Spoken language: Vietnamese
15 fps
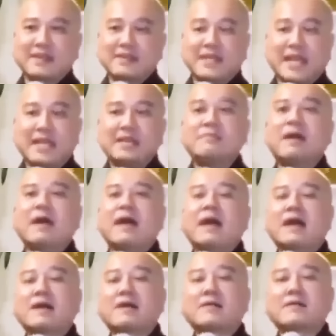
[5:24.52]
Vậy
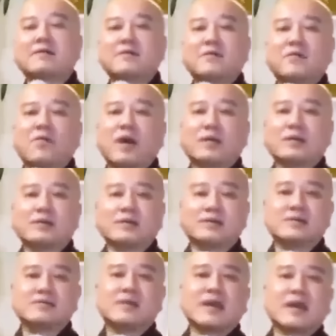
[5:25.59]
mà Hòa
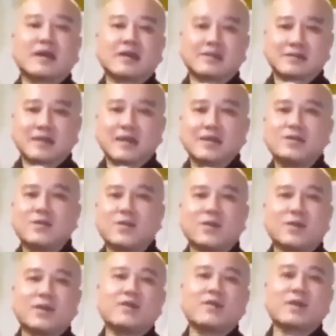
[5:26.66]
Thượng tới
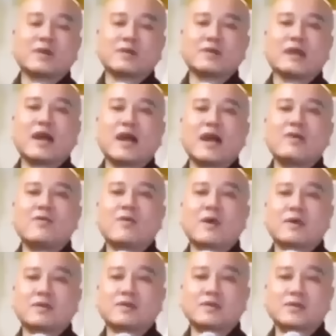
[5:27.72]
chùa đó, Hòa Thượng ở,
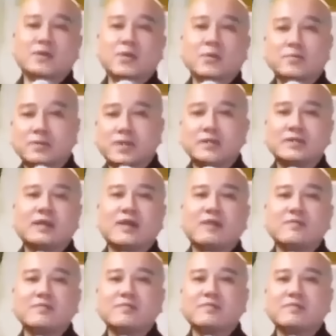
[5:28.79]
Hòa Thượng tụng kinh
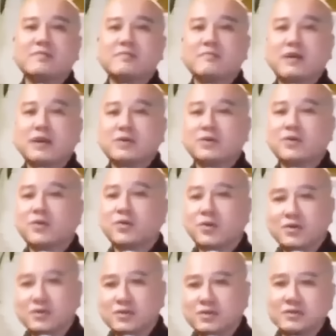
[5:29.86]
không, mà chùa
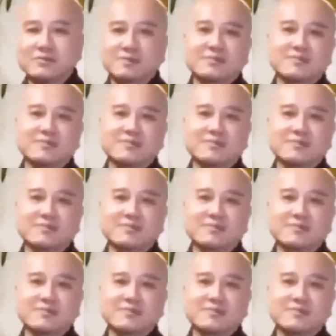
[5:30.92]
có nước.